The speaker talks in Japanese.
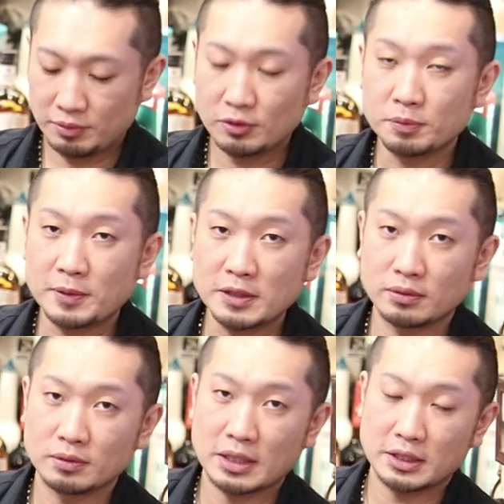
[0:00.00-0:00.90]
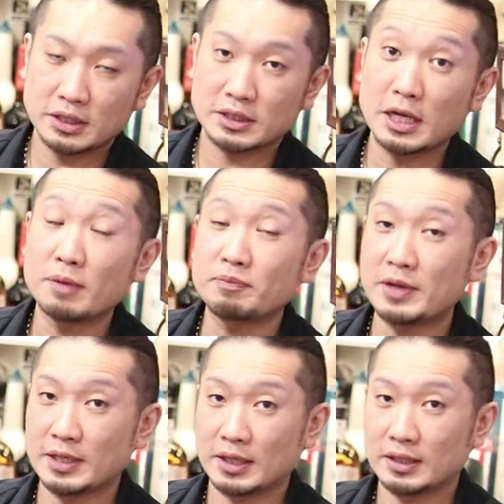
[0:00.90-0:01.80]
ボールペンの他に
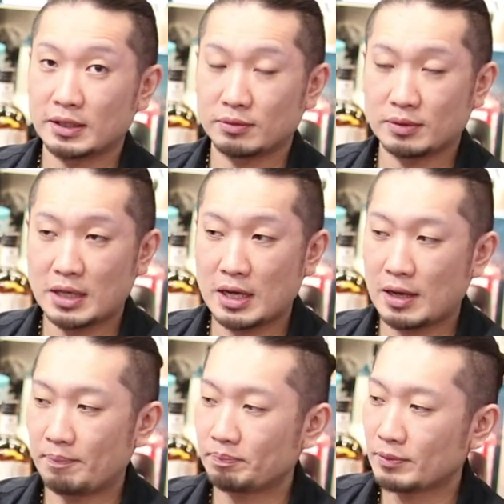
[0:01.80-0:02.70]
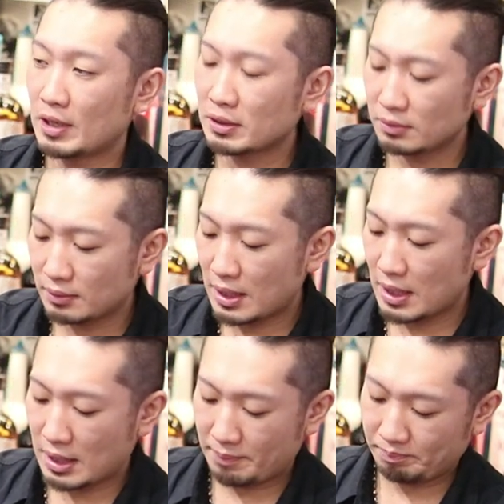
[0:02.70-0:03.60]
シャープペンだったりとか、あと
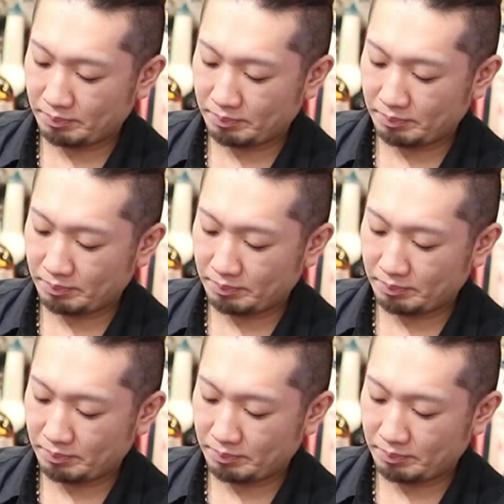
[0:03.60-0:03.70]
は、